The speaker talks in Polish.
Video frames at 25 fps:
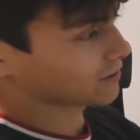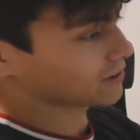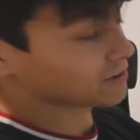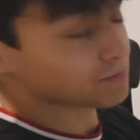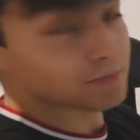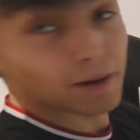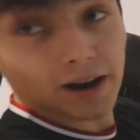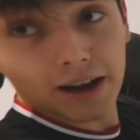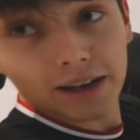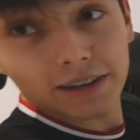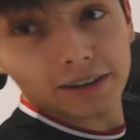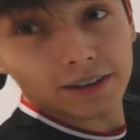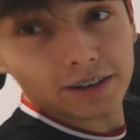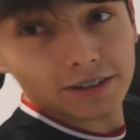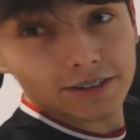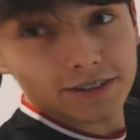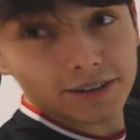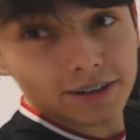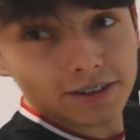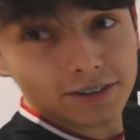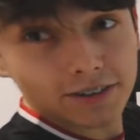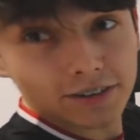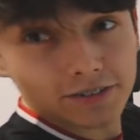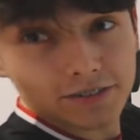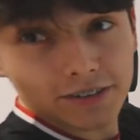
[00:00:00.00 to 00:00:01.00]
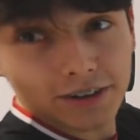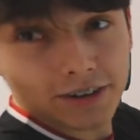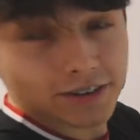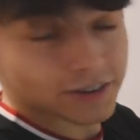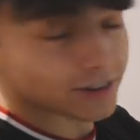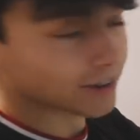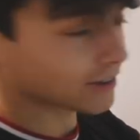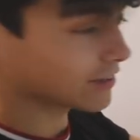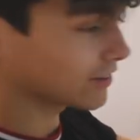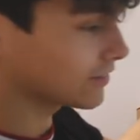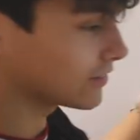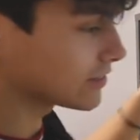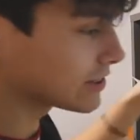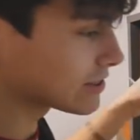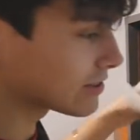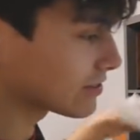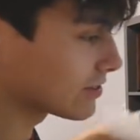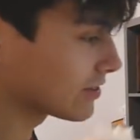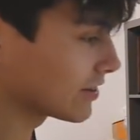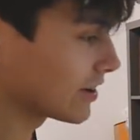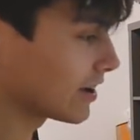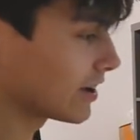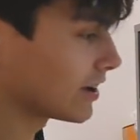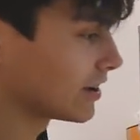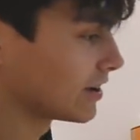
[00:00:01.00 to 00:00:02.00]
ten szpagat jest jeszcze większy jak się
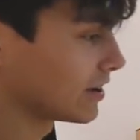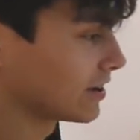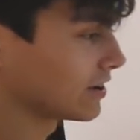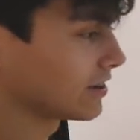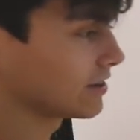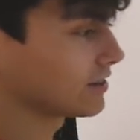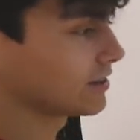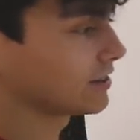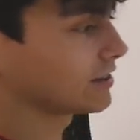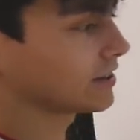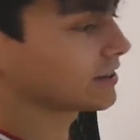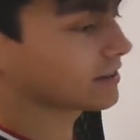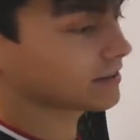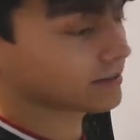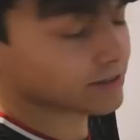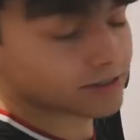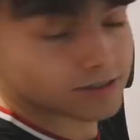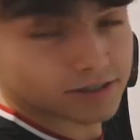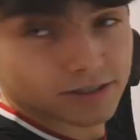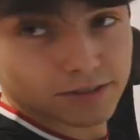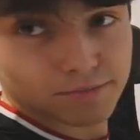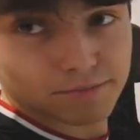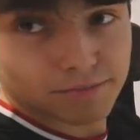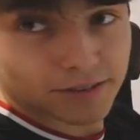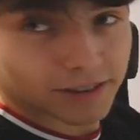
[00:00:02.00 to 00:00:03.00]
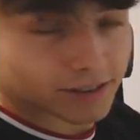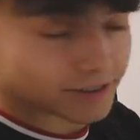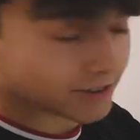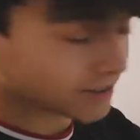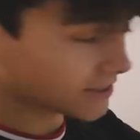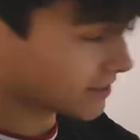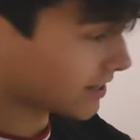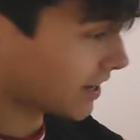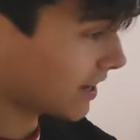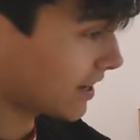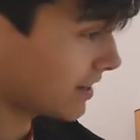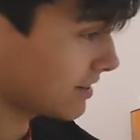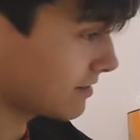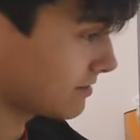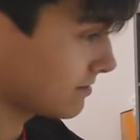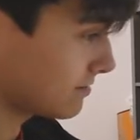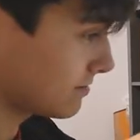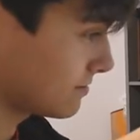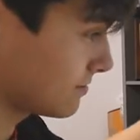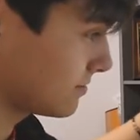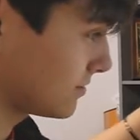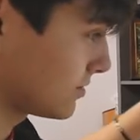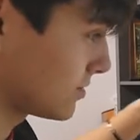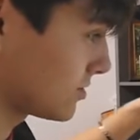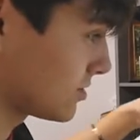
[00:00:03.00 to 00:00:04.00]
wydrukuje. Jedną no, są pizzę,
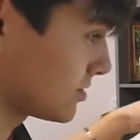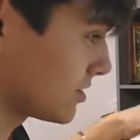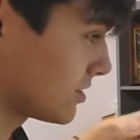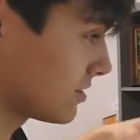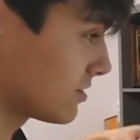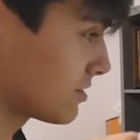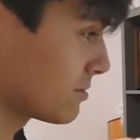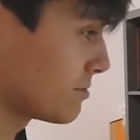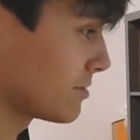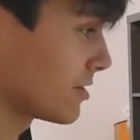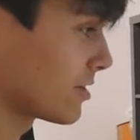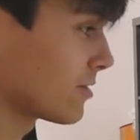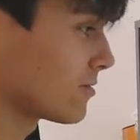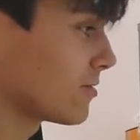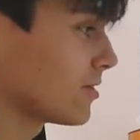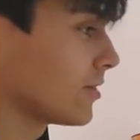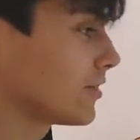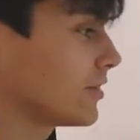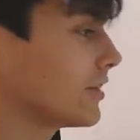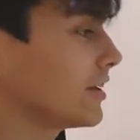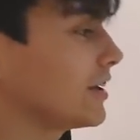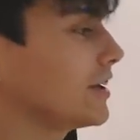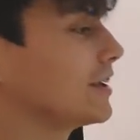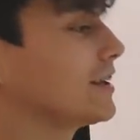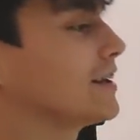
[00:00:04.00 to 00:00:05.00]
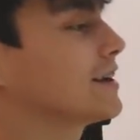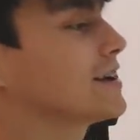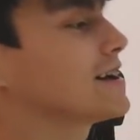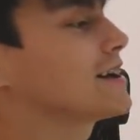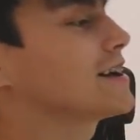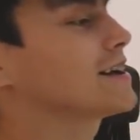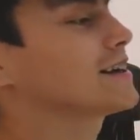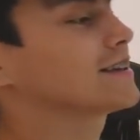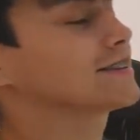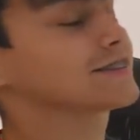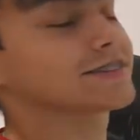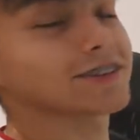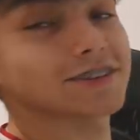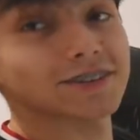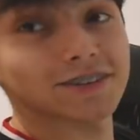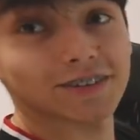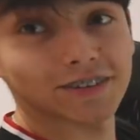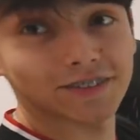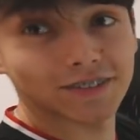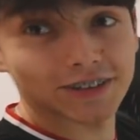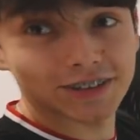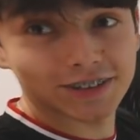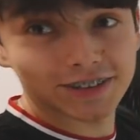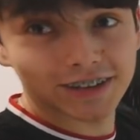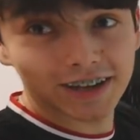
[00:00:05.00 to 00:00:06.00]
już się zrobiłem głodny. Jest
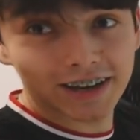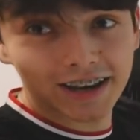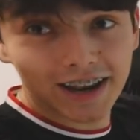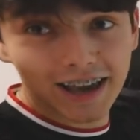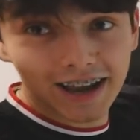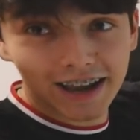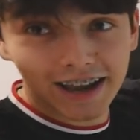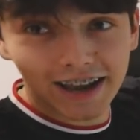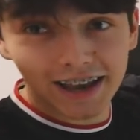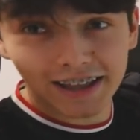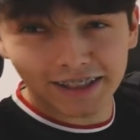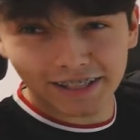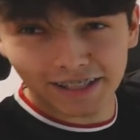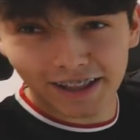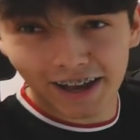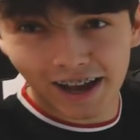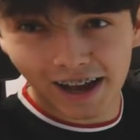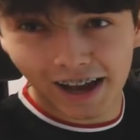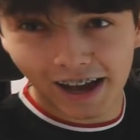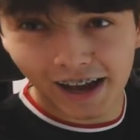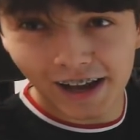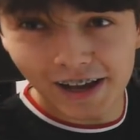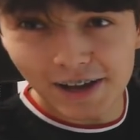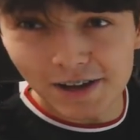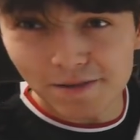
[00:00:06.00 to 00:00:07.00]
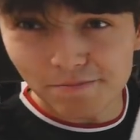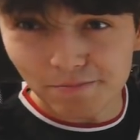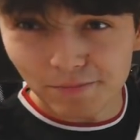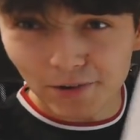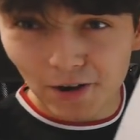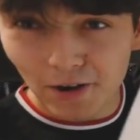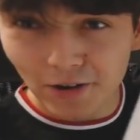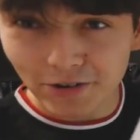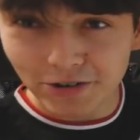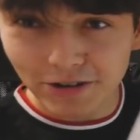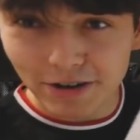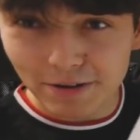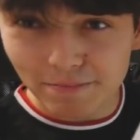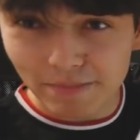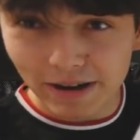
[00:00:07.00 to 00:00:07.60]
oczywiście legenda! Proszę